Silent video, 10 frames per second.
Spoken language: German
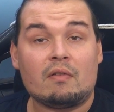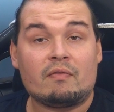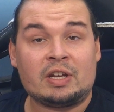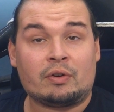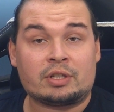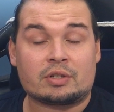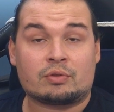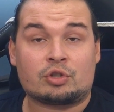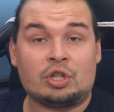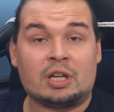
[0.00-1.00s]
Wenn ihr euch dazu
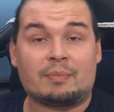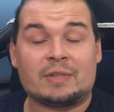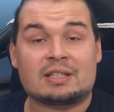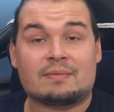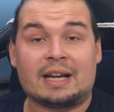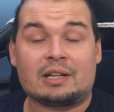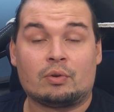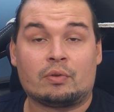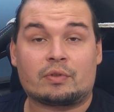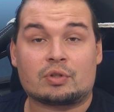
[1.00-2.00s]
entschieden habt, einen zweiten
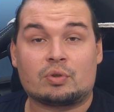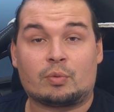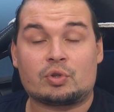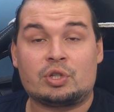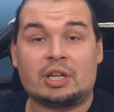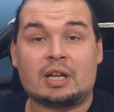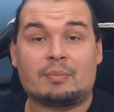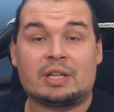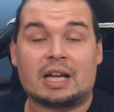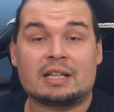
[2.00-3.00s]
Lüfter zu montieren,
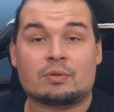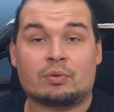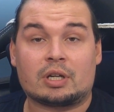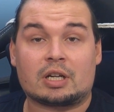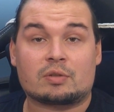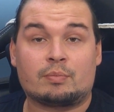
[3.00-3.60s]
habt ihr ein sogenanntes